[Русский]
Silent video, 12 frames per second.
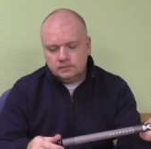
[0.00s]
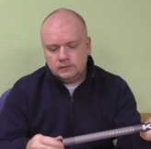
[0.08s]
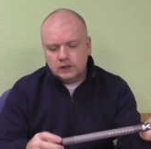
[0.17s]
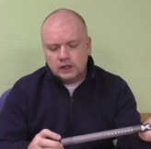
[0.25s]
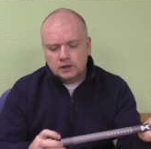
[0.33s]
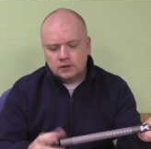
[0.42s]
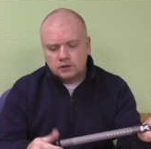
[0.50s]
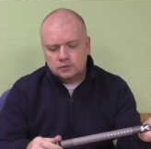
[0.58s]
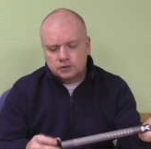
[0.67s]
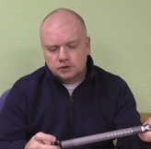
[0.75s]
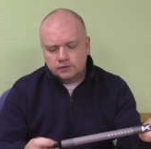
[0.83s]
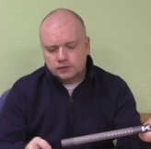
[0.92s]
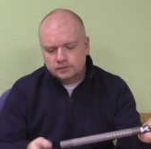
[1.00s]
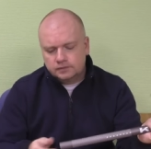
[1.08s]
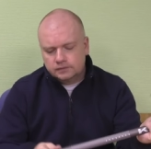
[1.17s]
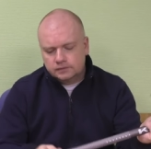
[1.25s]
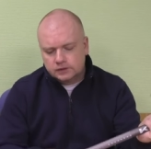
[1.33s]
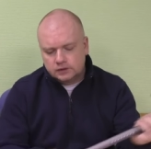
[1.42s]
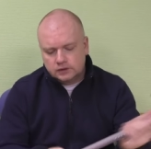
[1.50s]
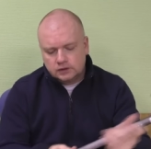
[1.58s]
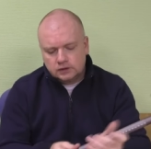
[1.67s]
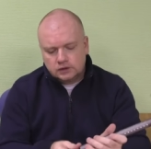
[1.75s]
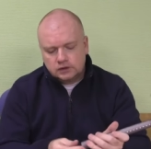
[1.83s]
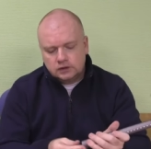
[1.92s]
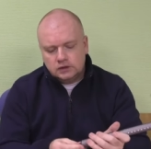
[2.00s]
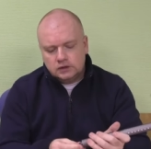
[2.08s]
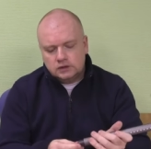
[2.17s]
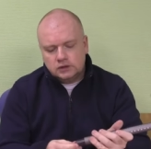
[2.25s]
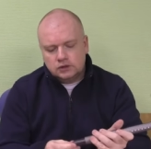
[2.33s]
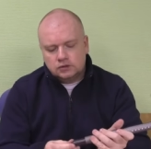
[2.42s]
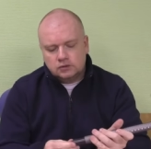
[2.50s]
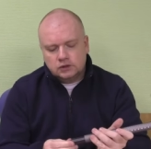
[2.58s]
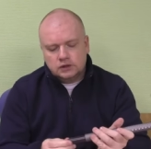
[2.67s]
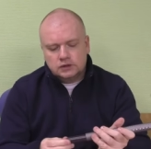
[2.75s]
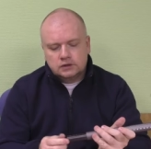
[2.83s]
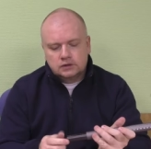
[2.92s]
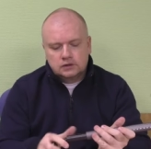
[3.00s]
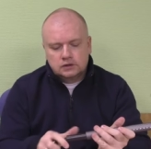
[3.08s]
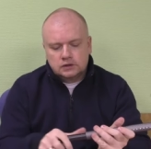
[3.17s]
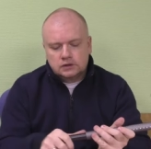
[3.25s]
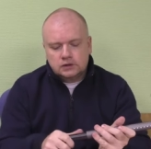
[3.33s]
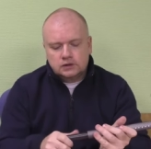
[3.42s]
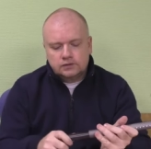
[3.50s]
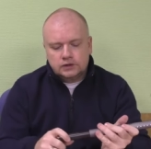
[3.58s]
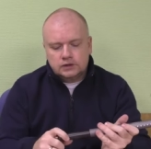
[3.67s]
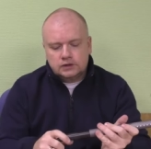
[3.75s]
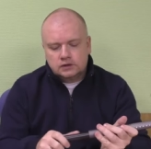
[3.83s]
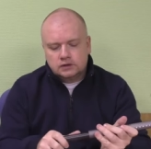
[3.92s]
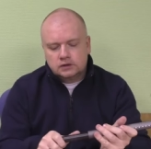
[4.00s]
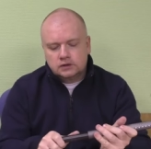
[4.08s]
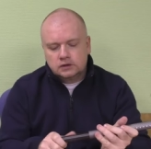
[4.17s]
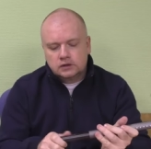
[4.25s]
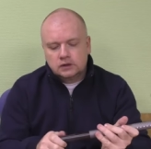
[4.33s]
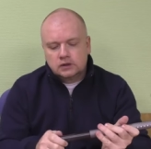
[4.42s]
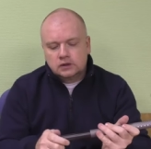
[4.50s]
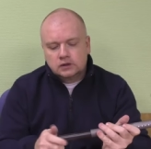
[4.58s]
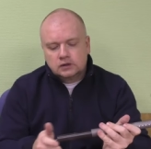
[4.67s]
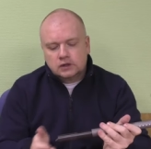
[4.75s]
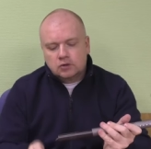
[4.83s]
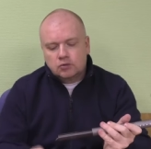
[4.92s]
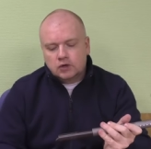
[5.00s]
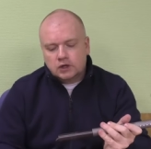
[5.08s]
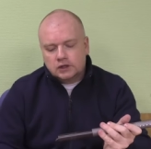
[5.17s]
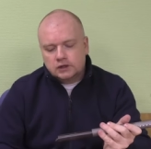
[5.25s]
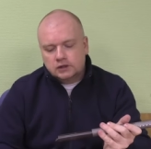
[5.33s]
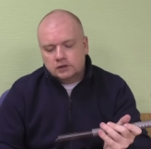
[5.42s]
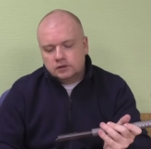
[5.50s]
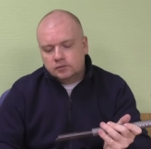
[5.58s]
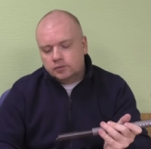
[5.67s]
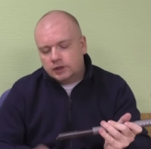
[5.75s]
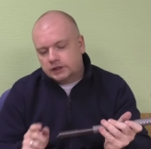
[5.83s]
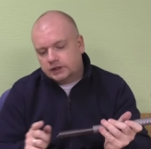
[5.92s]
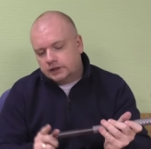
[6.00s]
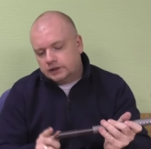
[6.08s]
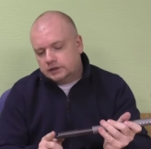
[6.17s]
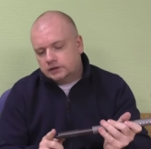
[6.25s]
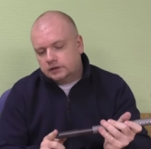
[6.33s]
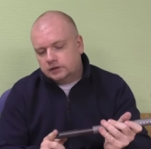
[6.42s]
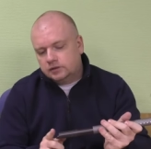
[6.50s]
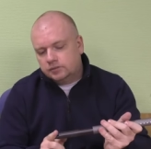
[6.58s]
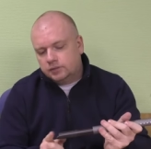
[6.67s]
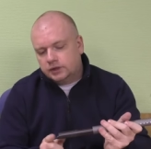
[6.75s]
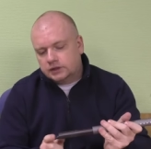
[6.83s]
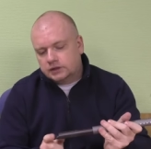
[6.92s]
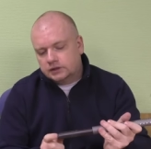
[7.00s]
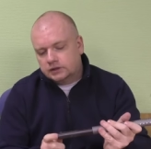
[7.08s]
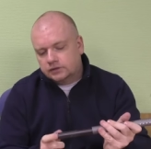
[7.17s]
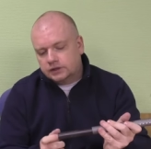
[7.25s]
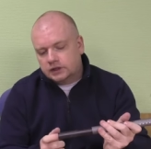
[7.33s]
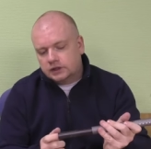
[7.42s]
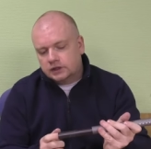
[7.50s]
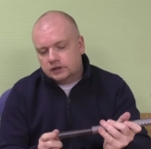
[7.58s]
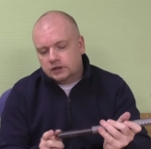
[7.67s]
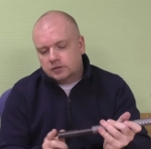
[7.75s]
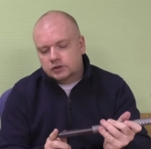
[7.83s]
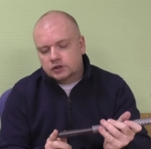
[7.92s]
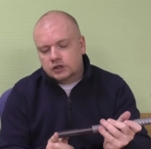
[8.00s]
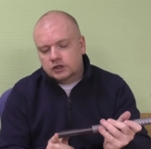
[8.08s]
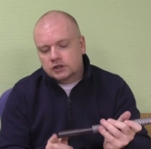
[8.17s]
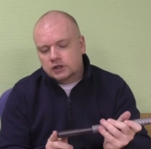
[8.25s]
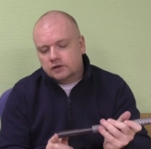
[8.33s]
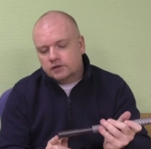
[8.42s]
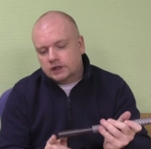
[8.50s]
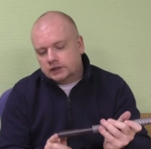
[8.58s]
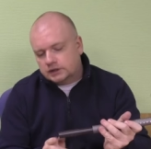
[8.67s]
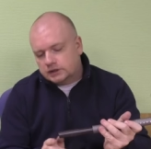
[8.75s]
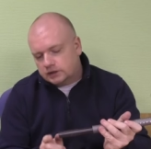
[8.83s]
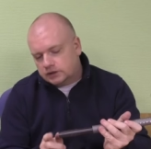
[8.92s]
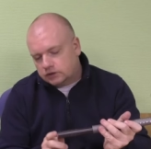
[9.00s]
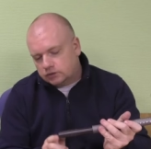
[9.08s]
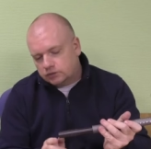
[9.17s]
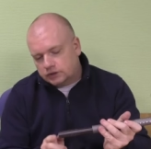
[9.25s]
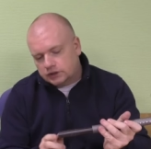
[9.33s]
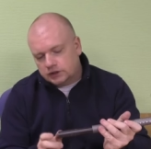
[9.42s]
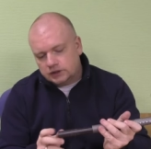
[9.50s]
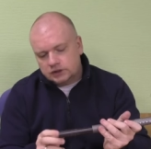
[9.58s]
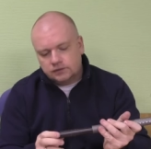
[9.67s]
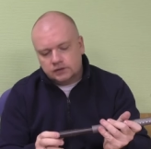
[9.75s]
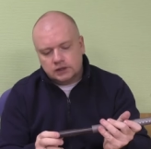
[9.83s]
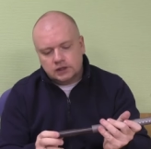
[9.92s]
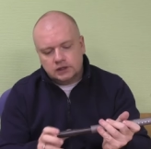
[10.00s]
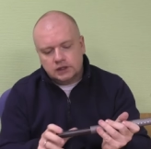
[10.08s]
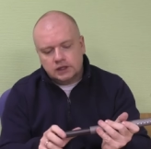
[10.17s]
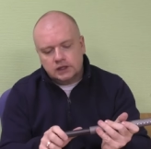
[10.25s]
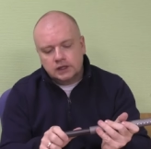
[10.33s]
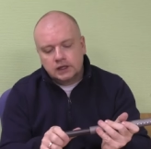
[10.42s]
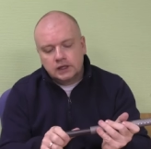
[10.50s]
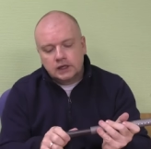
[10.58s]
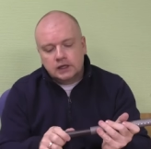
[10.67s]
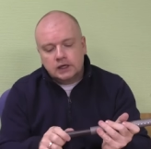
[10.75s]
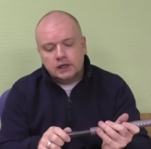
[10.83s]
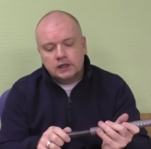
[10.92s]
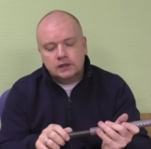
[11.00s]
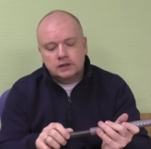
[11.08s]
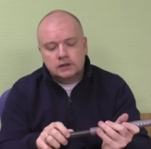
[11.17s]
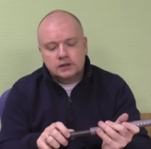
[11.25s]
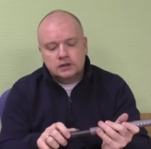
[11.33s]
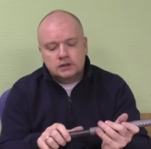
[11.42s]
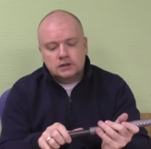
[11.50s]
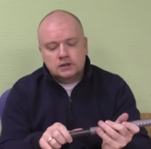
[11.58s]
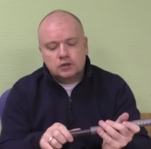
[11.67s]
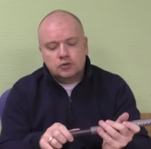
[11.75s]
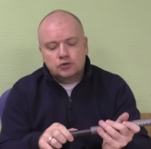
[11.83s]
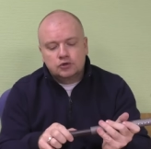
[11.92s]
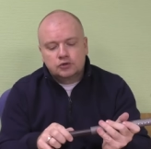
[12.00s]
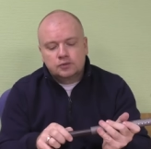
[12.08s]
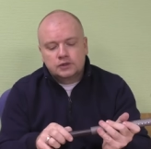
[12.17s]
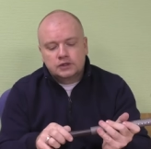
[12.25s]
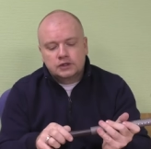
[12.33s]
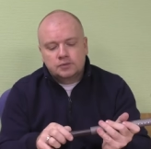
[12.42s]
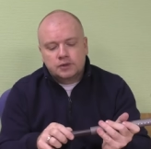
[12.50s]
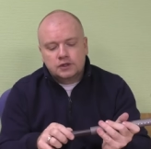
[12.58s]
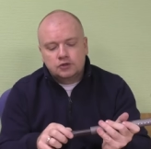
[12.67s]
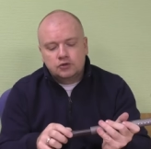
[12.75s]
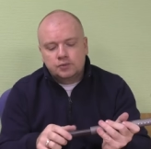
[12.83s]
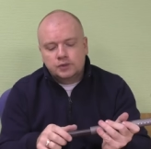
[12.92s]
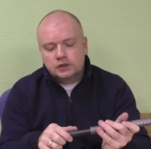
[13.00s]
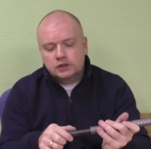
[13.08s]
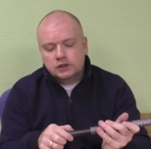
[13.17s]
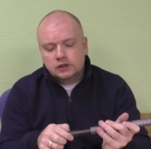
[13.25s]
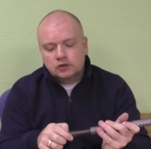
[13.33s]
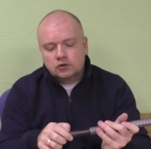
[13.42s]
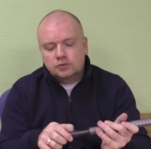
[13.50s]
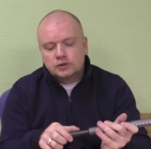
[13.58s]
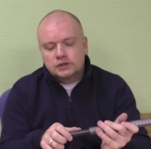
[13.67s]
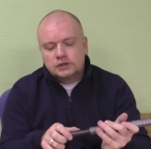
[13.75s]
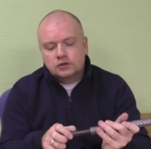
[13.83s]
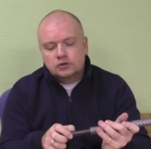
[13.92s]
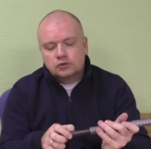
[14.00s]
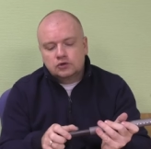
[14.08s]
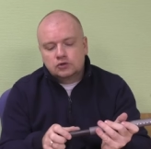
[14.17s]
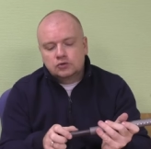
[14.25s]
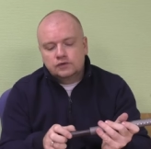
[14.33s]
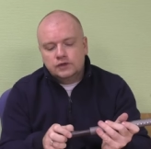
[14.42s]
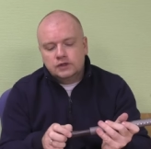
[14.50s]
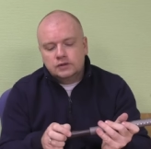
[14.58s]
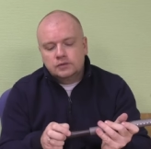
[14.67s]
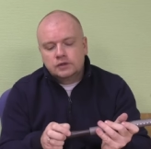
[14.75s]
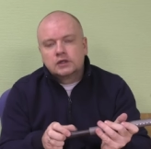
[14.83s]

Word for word: Откручиваем. И здесь у нас, соответственно, аккуратно подрезанные, без всяких там шероховатостей, заусенцев и так далее, колено. И если на ощупь здесь пощупать, то мы здесь тоже увидим